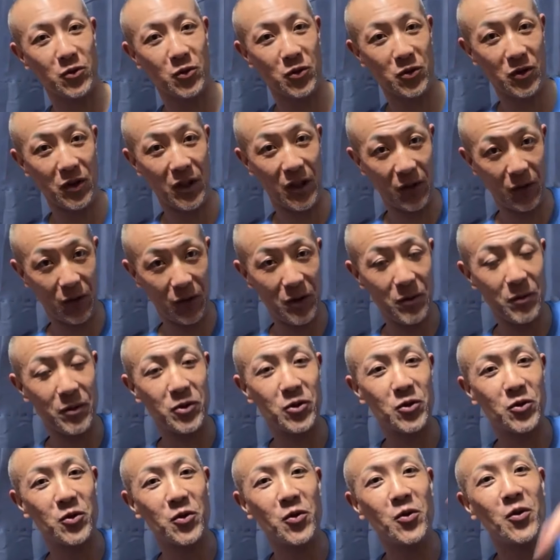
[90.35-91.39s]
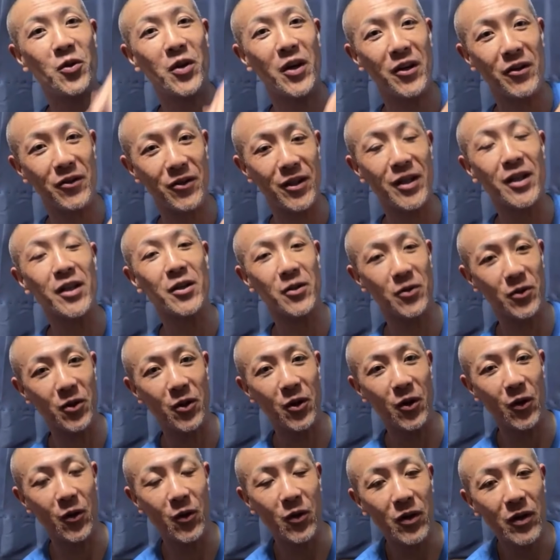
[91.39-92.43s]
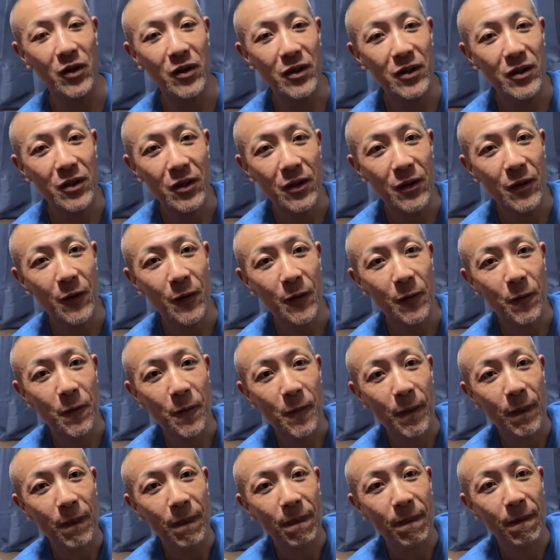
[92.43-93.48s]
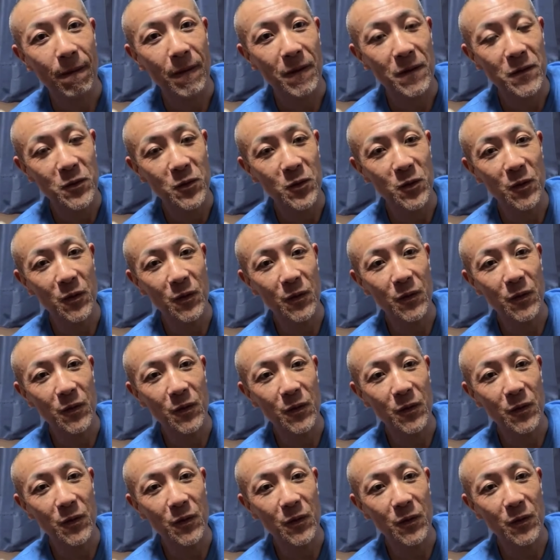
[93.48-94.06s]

こあの今ちょっとどこか言わないけどそ